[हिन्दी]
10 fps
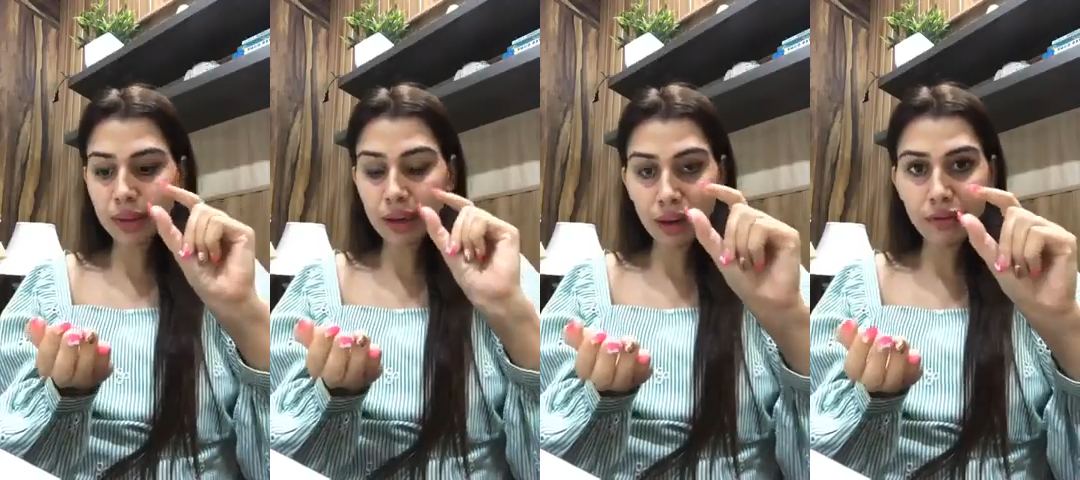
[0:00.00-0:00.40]

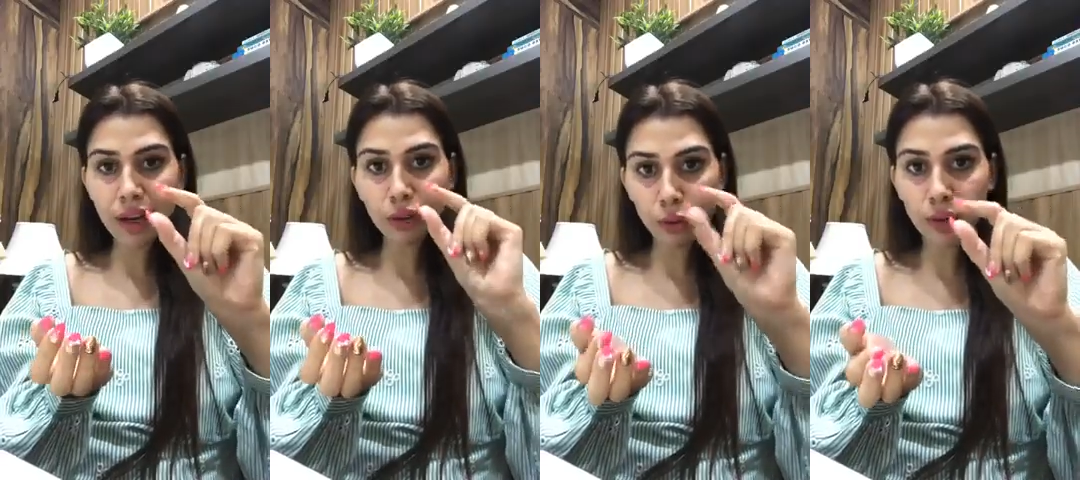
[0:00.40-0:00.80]
क्लब
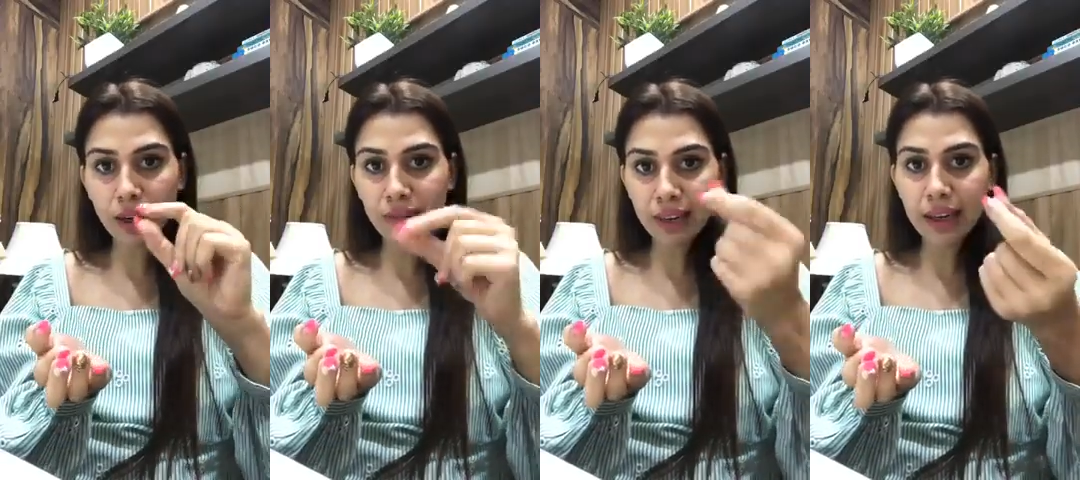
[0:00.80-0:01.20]
या दो
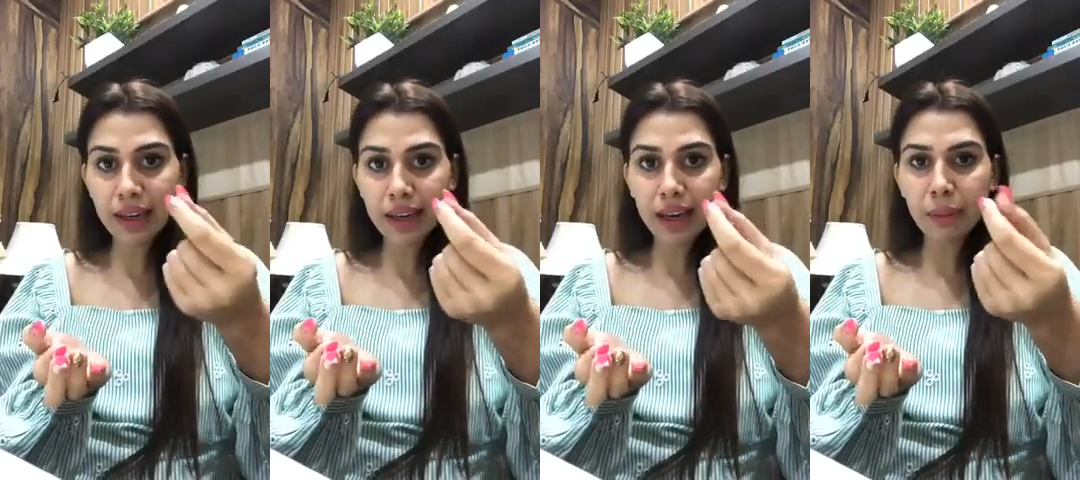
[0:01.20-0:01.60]
क्लब ले
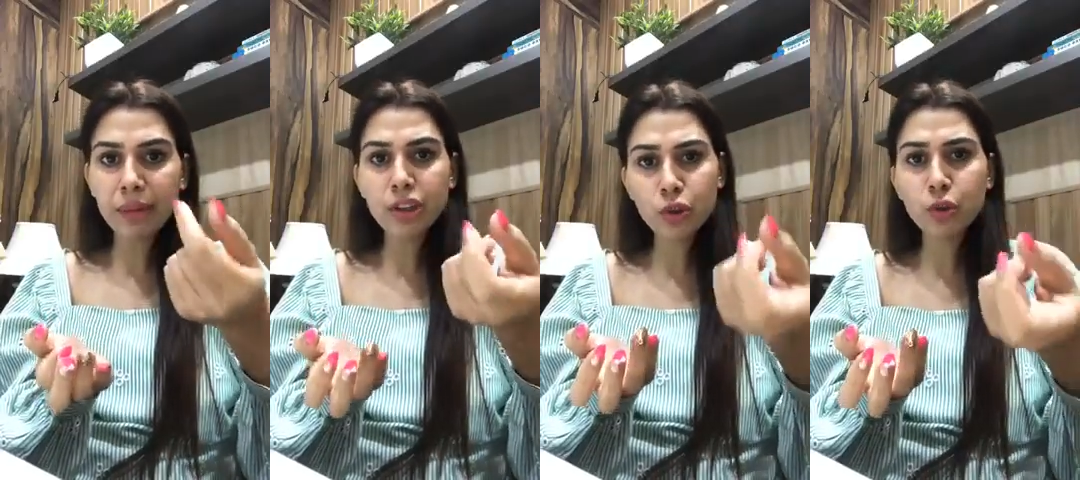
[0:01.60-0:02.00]
लेने हैं
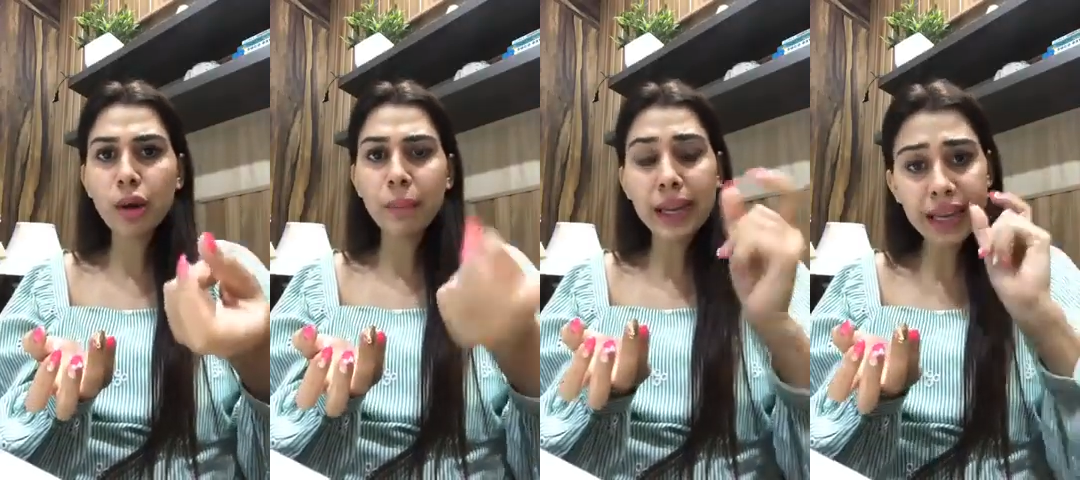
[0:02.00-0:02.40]
आपने शुरू
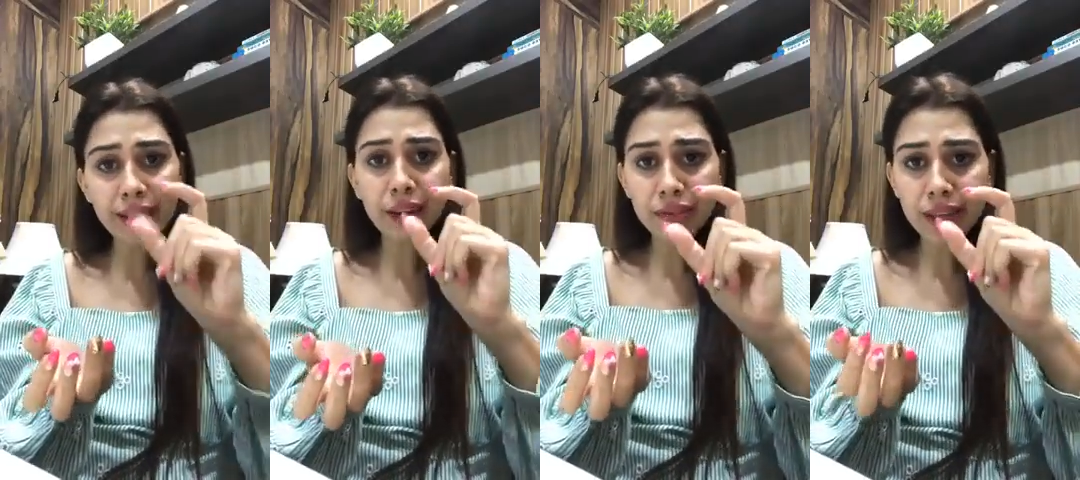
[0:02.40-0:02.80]
आप एक
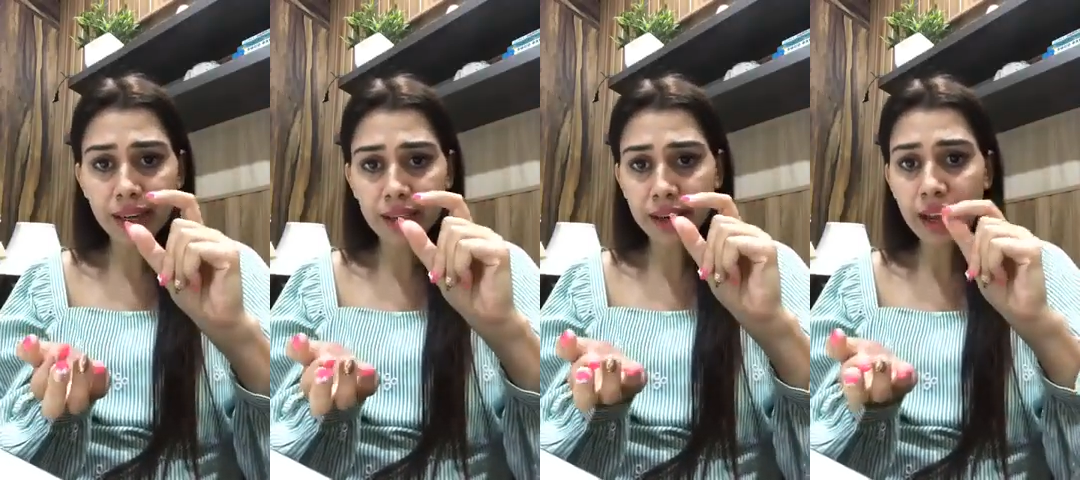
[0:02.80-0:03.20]
क्लब से ही
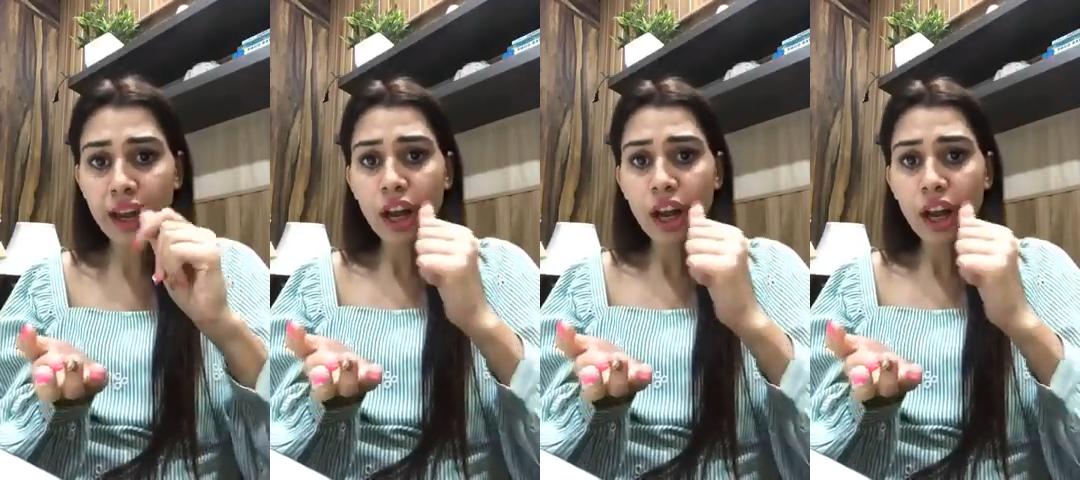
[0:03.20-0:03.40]
करेंगे